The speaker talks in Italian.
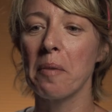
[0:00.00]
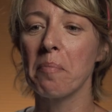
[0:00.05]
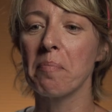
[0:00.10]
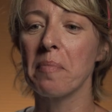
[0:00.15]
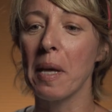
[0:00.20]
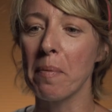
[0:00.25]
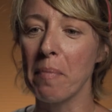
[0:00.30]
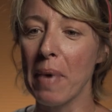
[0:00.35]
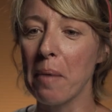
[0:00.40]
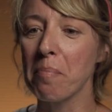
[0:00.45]

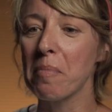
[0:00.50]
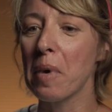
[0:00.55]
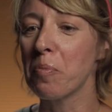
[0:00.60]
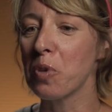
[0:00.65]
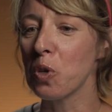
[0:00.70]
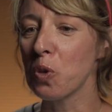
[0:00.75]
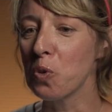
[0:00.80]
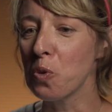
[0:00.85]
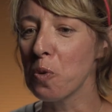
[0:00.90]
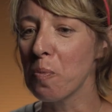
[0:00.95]
Mia mamma,
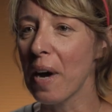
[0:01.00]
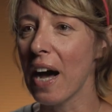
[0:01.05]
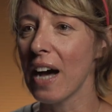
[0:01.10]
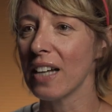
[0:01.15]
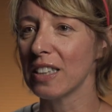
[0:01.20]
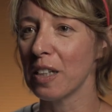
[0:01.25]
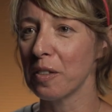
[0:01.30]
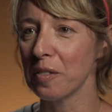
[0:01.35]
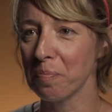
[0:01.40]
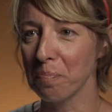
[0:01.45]

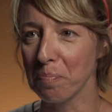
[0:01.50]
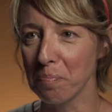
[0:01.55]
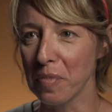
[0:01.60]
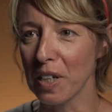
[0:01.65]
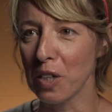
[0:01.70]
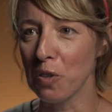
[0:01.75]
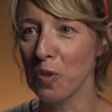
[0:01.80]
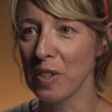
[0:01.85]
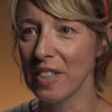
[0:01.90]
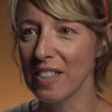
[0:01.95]
preoccupata
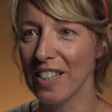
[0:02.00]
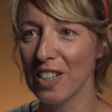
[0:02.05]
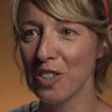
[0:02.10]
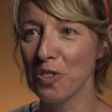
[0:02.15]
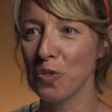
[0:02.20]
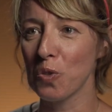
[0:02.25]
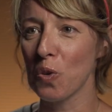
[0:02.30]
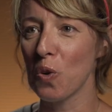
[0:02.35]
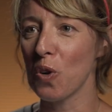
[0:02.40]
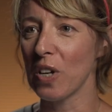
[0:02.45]
per questa
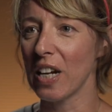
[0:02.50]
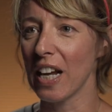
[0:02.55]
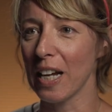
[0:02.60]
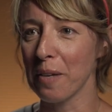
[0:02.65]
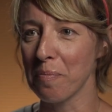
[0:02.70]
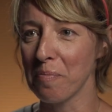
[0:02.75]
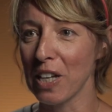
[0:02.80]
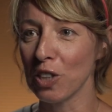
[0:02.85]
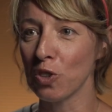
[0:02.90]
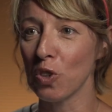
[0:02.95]
storia
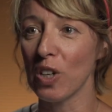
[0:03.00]
che mia